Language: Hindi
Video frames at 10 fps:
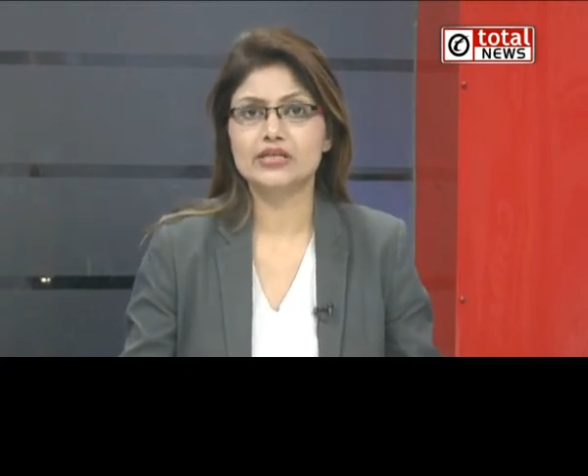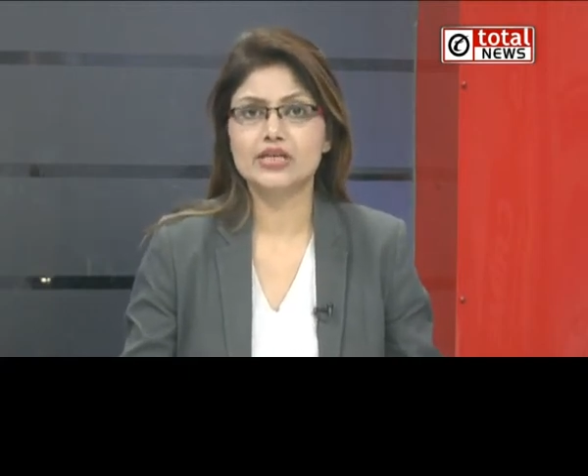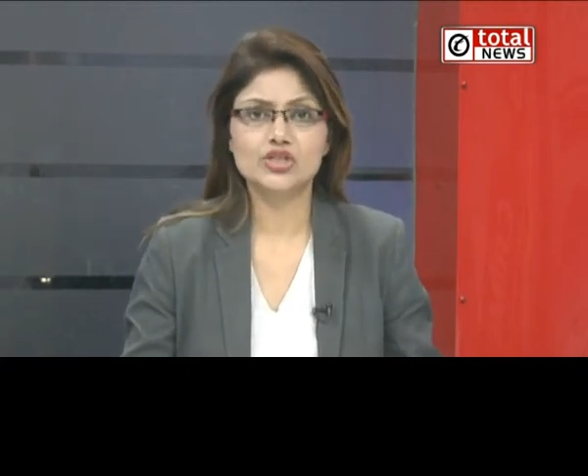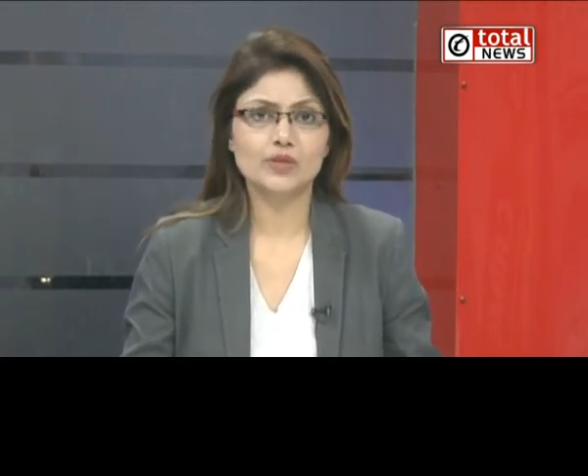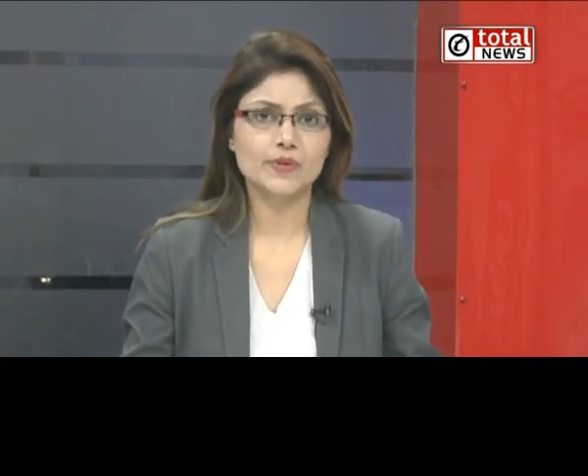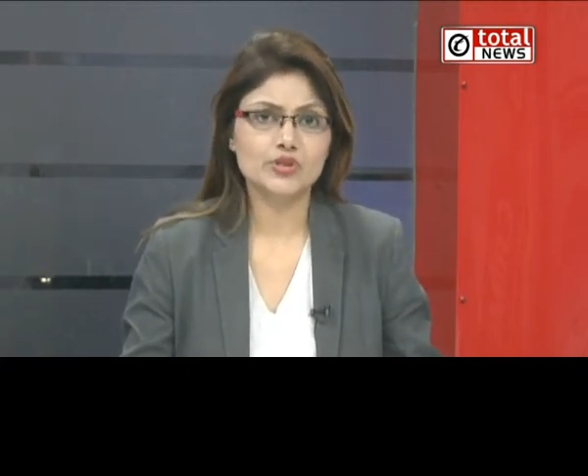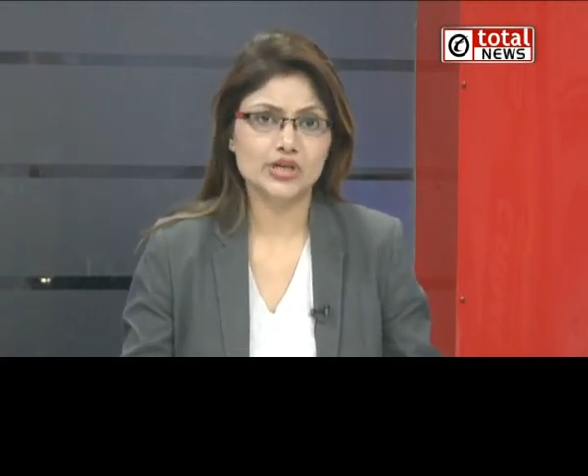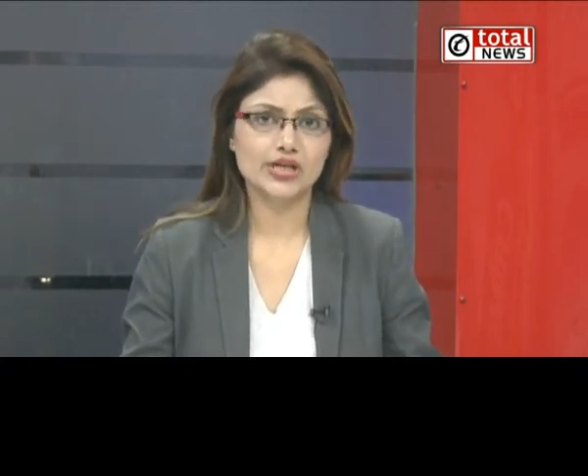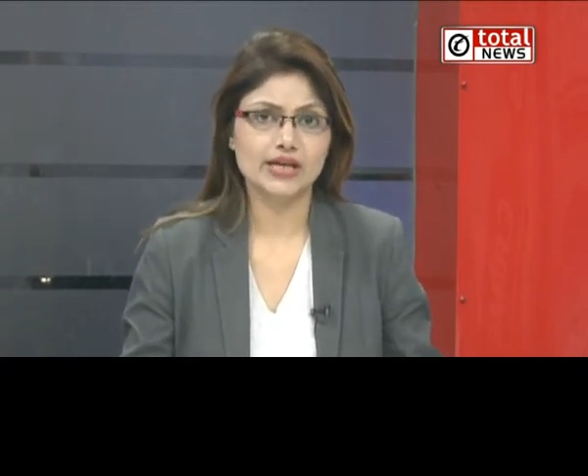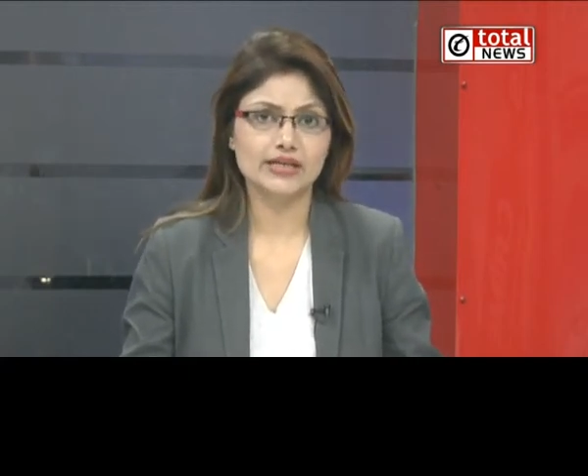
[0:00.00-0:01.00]
टीचर पर
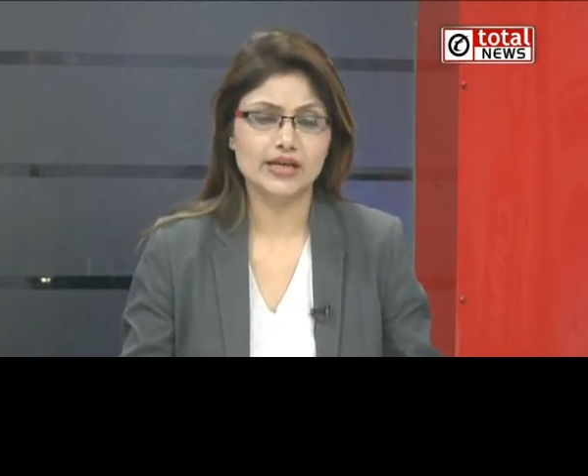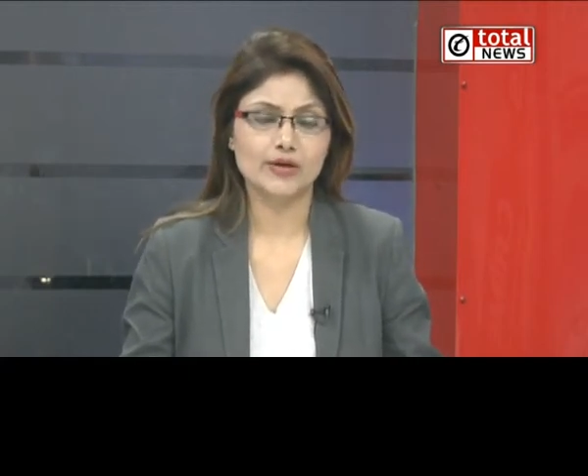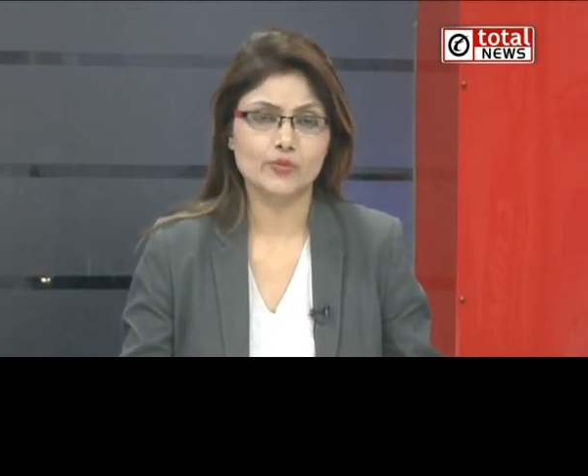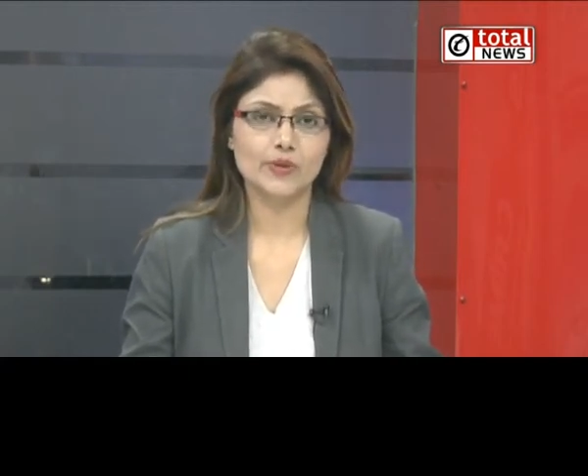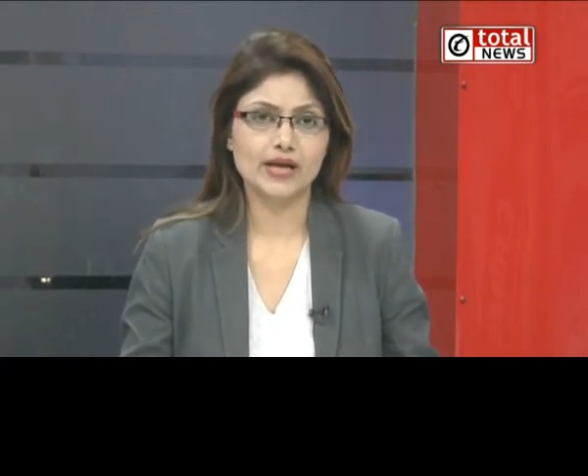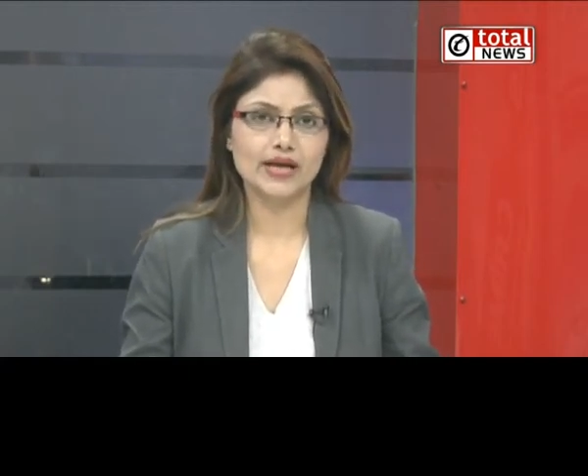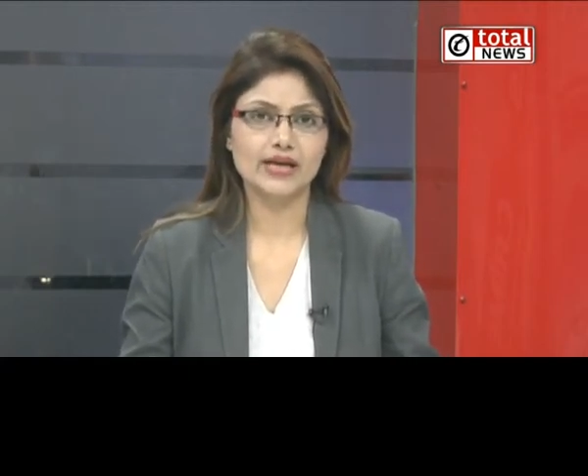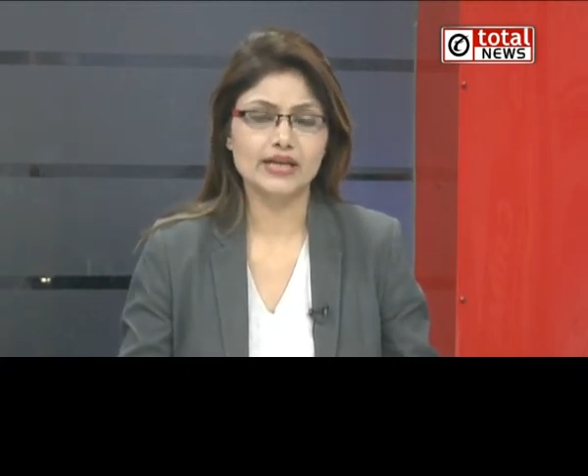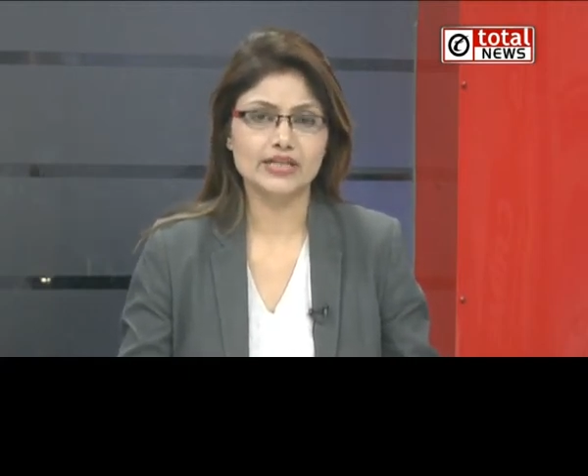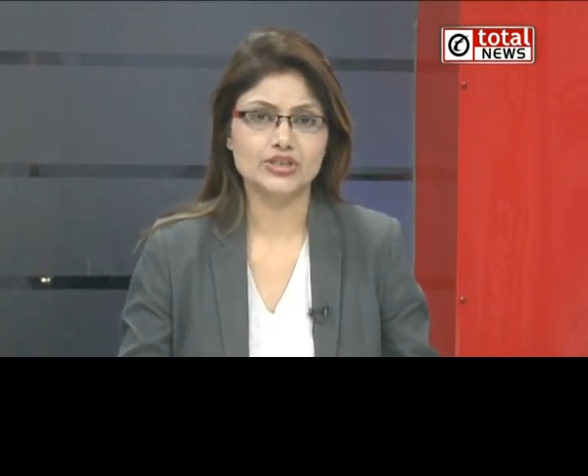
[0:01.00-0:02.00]
छेड़खानी का आरोप लगाया है